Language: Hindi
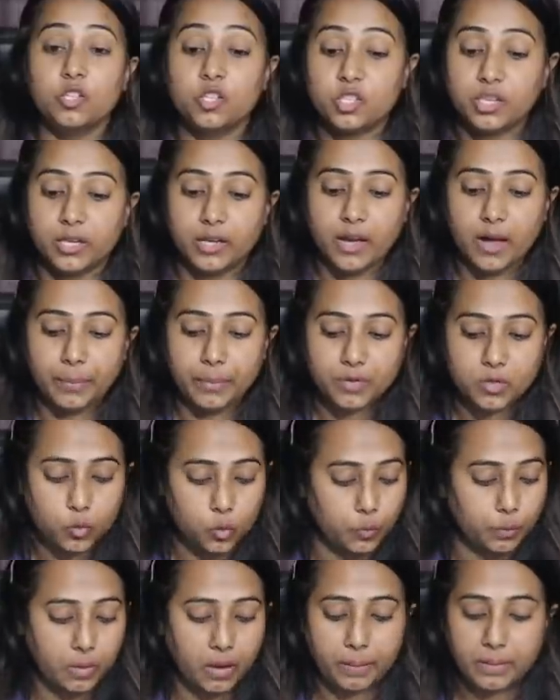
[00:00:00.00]
तो चलिए यहाँ पर
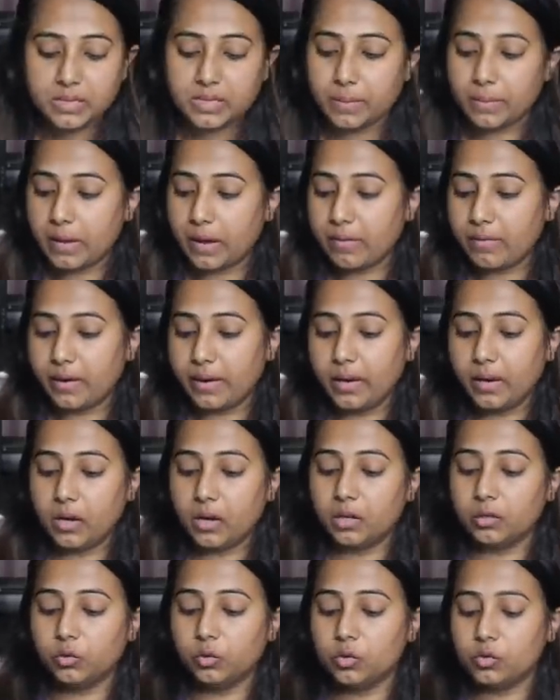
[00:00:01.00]
सूप का मैं सामान रेडी
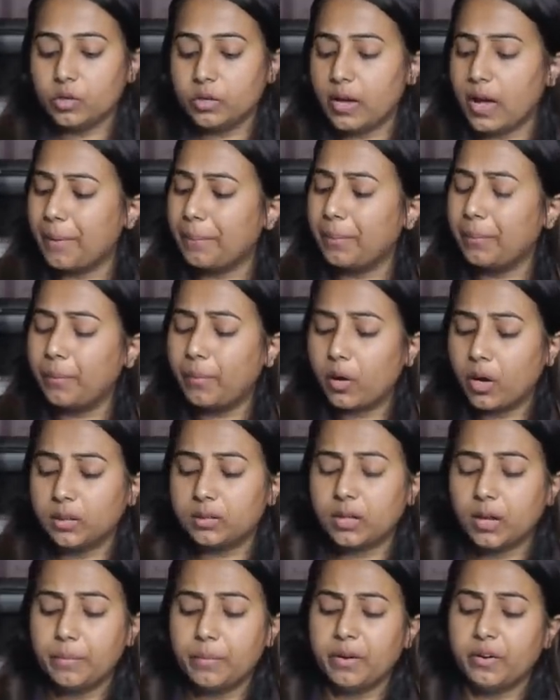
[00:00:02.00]
करती हूँ तो यहाँ पर
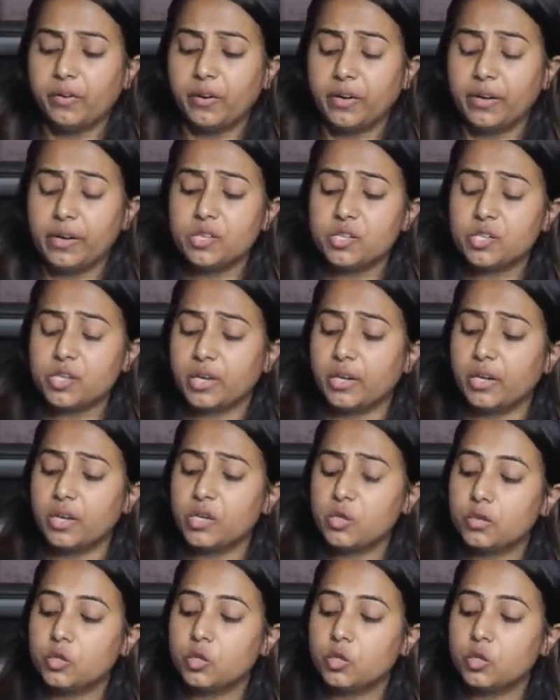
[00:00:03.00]
बहुत कम इंग्रेडिएंट्स चाहिए